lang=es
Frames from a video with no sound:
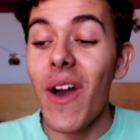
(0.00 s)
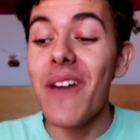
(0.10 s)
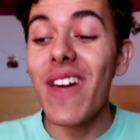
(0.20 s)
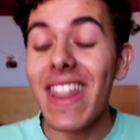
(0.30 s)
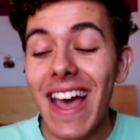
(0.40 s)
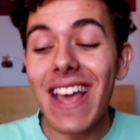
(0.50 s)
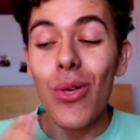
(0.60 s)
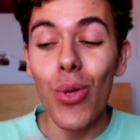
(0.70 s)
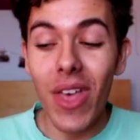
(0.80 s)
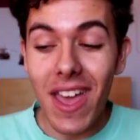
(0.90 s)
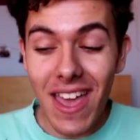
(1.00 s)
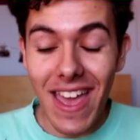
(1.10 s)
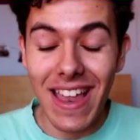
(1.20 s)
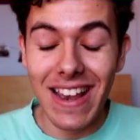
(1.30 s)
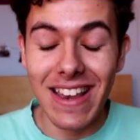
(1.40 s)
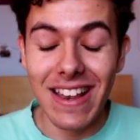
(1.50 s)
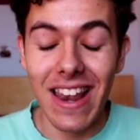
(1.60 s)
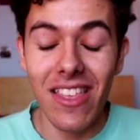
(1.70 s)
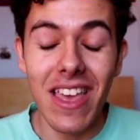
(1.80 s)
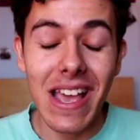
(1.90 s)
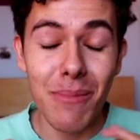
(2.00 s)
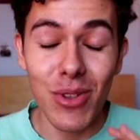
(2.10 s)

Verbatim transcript: Es verdad que dudé, le dije que me